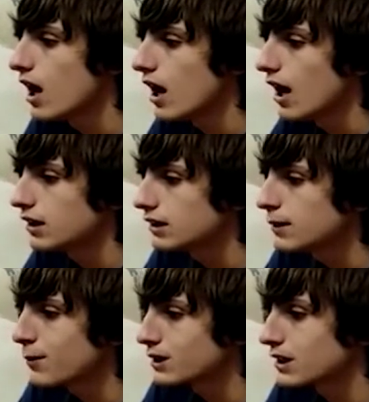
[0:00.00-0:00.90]
Angie
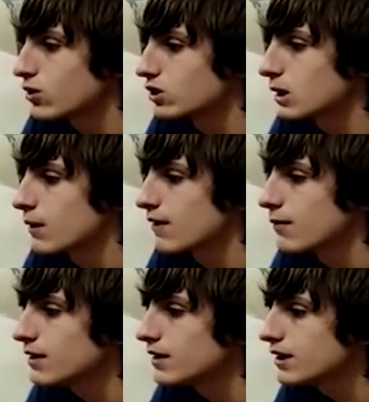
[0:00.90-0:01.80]
por tratarnos tan
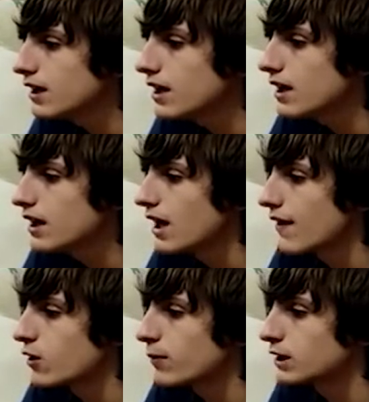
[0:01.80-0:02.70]
amablemente y
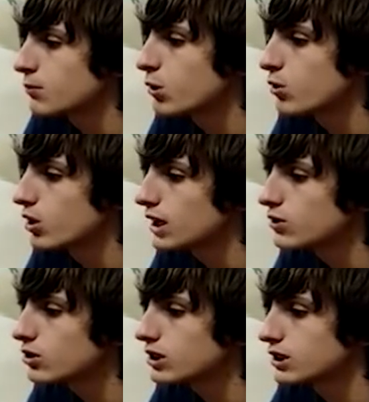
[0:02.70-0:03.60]
hacernos pasar muy buenos
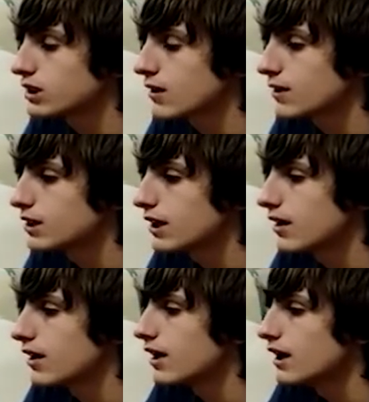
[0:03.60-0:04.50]
ratos en esta travesía.
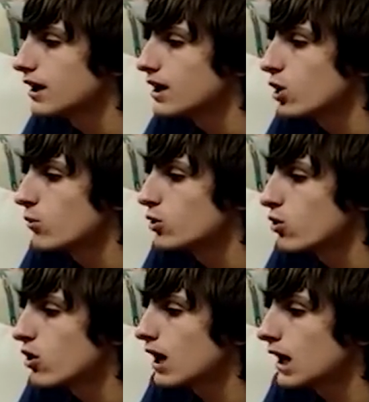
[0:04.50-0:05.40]
Y como no,
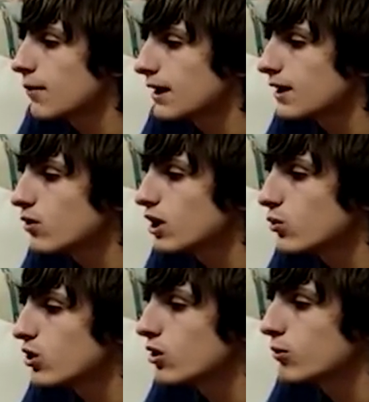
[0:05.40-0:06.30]
al camarero y
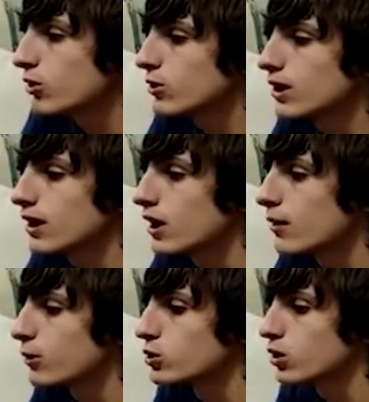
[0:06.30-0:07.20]
dueño de Montoya,
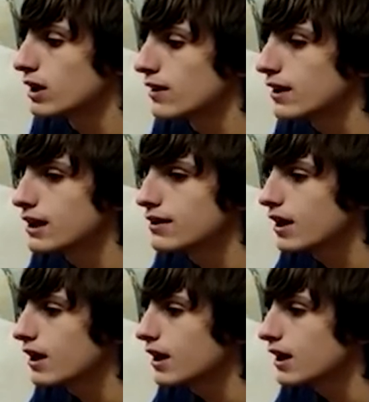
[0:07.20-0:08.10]
por su calidez
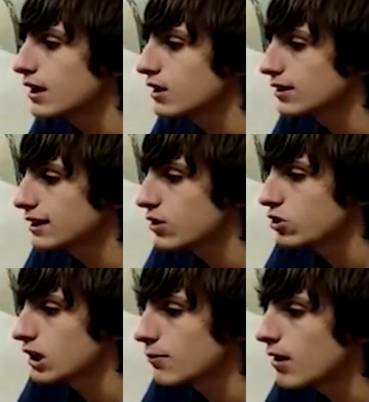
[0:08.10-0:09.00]
y tratarnos tan
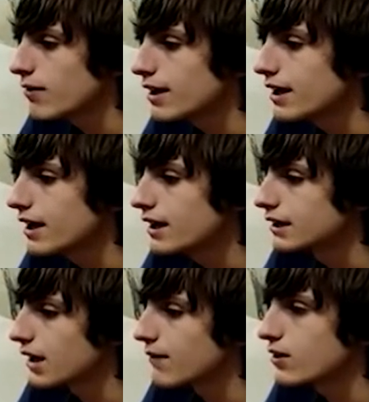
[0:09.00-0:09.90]
amable,
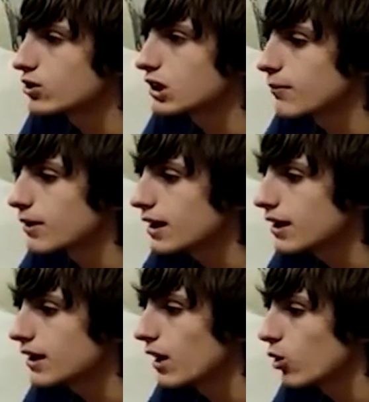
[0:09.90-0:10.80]
servirnos tan bien
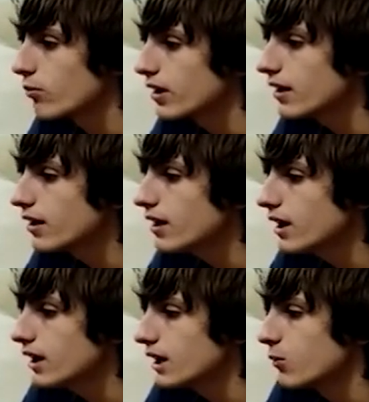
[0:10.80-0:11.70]
la comida.
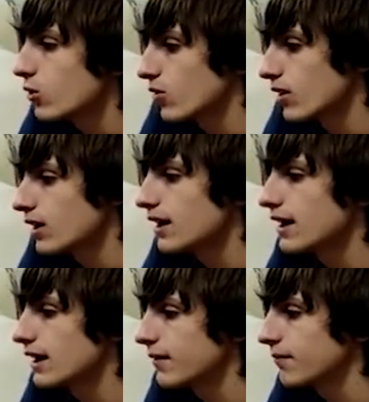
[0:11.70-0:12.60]
Y bueno,
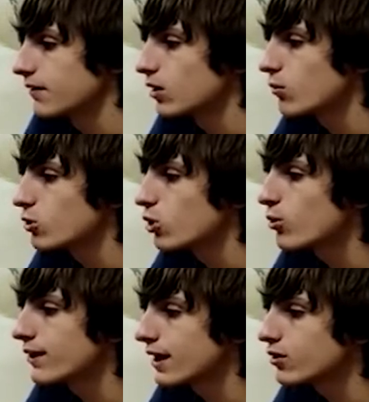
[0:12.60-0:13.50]
em, como no
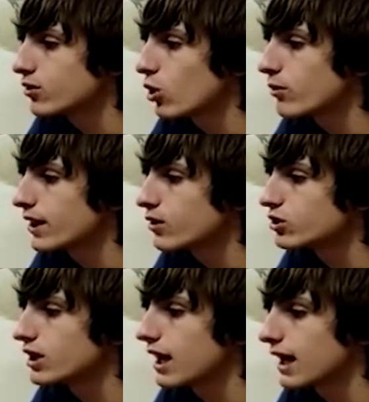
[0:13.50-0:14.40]
olvidarnos, no olvidarnos de
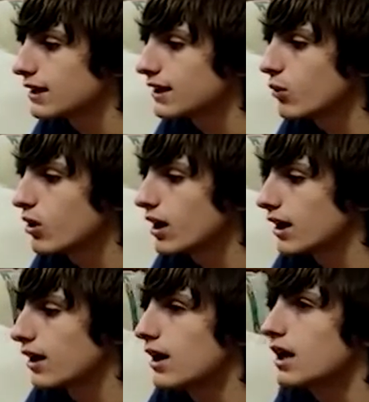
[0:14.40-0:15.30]
la gente de Huejar,
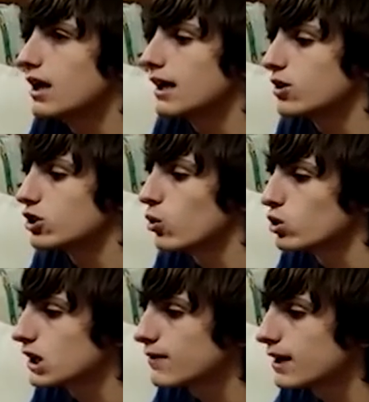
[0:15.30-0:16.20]
que nos
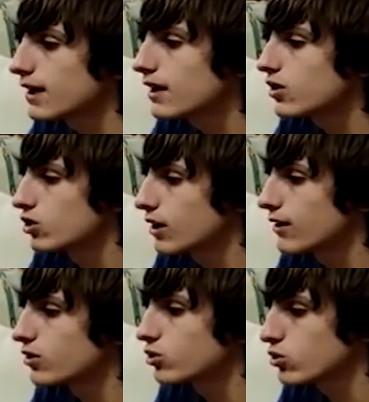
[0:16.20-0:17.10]
escuchaban, nos
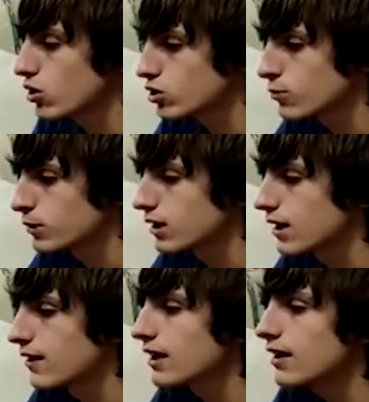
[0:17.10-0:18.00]
daban toda su
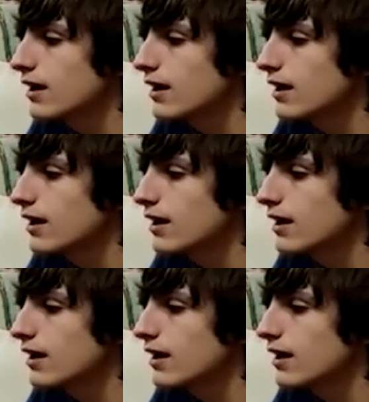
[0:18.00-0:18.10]
hospitalidad.